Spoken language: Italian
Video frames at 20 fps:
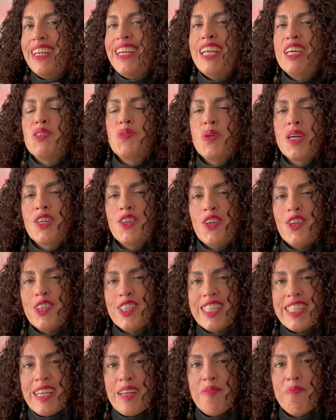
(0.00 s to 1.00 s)
le due
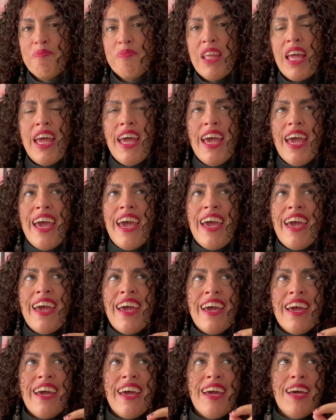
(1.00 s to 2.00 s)
cose.
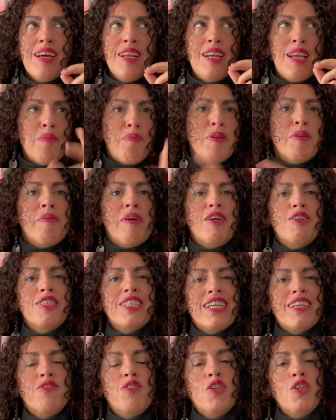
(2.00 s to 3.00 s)
E la prima
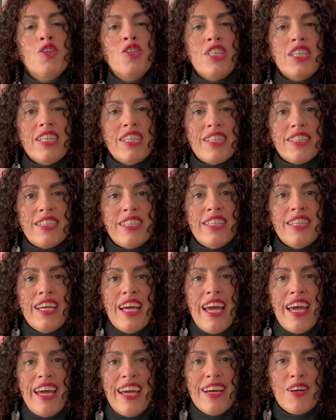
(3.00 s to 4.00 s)
cosa che voglio dirti
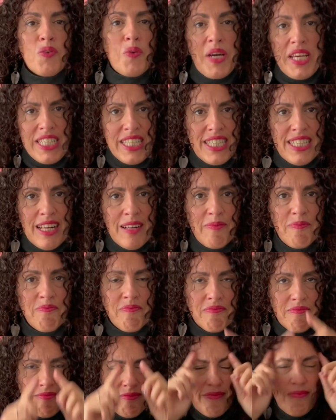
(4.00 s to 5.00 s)
è questa.
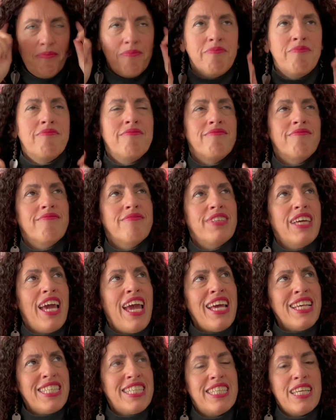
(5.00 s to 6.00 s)
Mm,
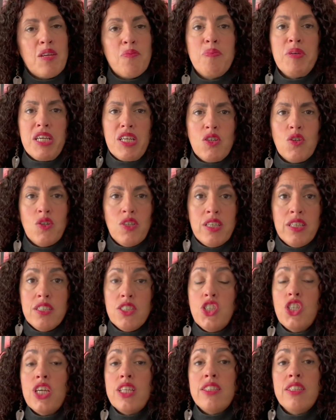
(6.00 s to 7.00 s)
essere piccoli
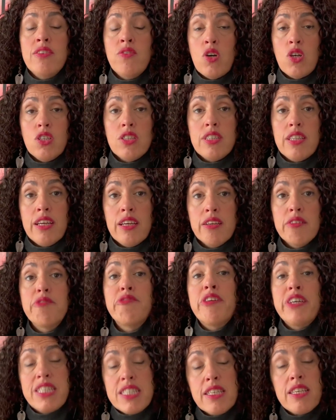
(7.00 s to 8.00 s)
certe volte
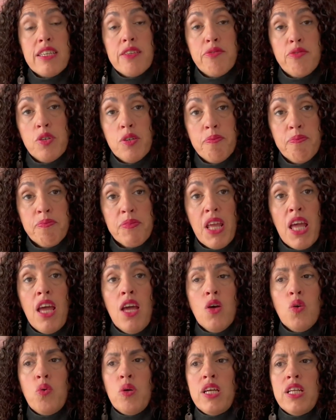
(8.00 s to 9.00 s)
fa schifo.
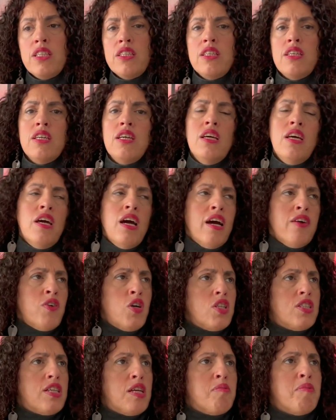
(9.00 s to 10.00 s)
Quindi a
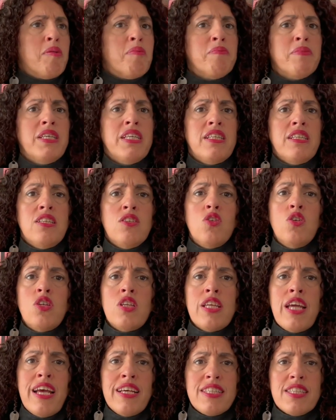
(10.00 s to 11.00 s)
volte i bambini non
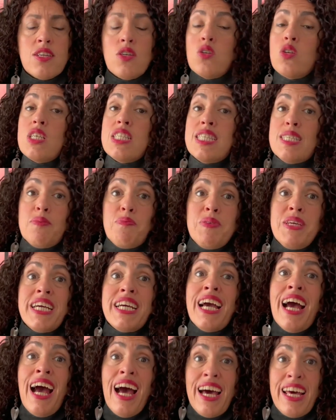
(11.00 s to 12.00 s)
riescono a
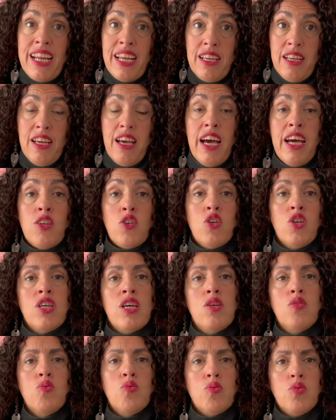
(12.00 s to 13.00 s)
spiegare a
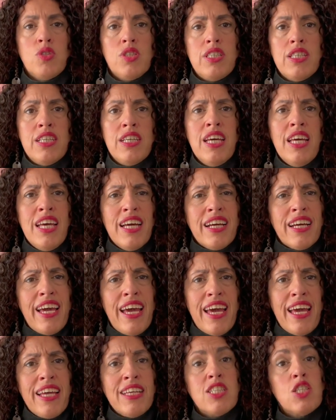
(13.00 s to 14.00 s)
noi adulti
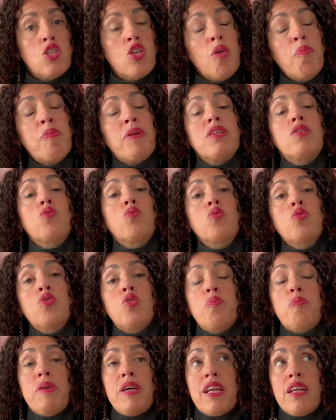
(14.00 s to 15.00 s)
che
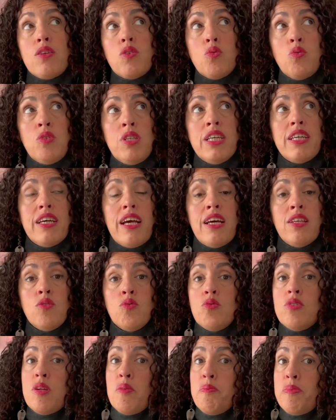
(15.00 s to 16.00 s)
soprattutto per alcuni che hanno
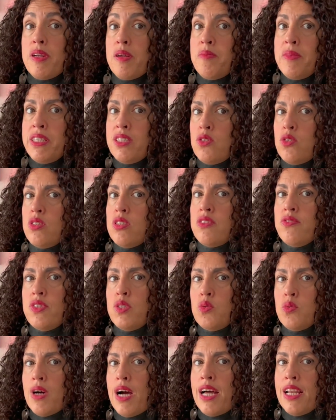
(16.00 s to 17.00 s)
un temperamento
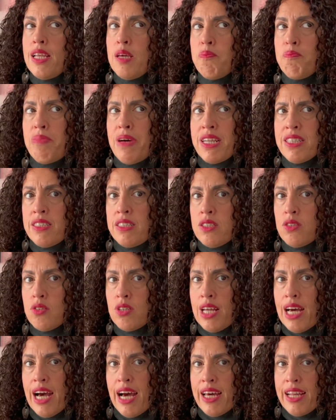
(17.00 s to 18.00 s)
individuale
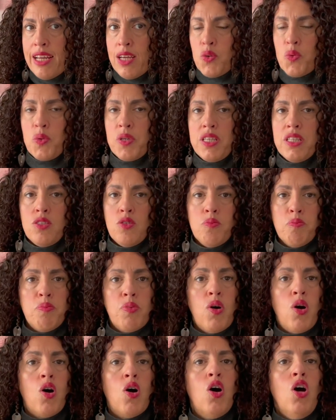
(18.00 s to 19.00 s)
particolare, quindi un
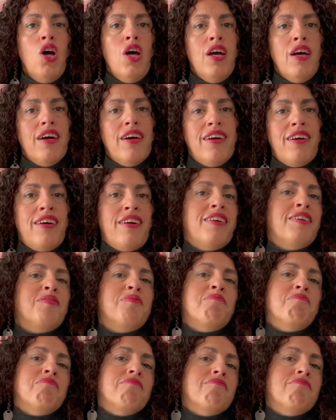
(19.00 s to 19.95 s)
po', ehm,